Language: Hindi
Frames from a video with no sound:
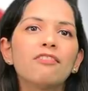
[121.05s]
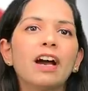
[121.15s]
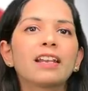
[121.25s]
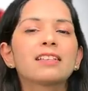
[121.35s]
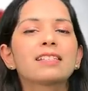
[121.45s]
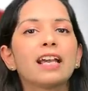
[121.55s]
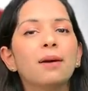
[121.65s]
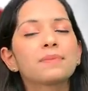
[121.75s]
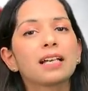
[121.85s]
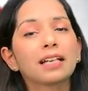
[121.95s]
भी ये वायरस से
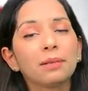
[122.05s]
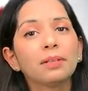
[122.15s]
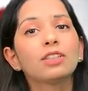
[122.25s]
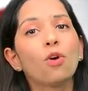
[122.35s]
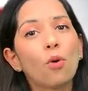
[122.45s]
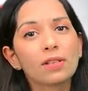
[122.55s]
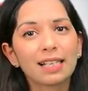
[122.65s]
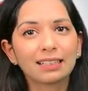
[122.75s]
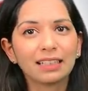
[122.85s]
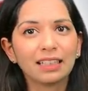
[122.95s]
हम संक्रमित हो
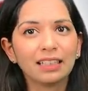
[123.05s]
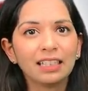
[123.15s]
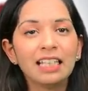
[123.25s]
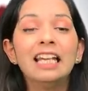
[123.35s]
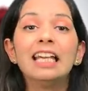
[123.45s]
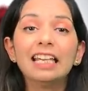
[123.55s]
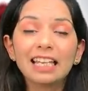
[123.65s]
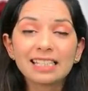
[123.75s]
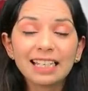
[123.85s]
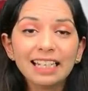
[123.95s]
सकते हैं
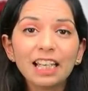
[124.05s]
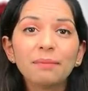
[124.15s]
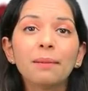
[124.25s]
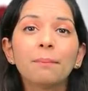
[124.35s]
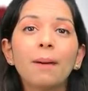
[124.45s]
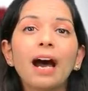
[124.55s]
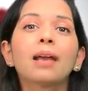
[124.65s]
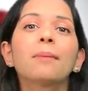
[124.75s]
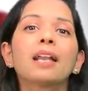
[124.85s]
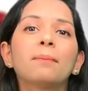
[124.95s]
इसीलिए मैं
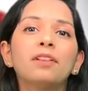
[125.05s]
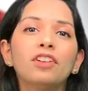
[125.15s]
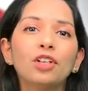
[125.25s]
बार बार अपनी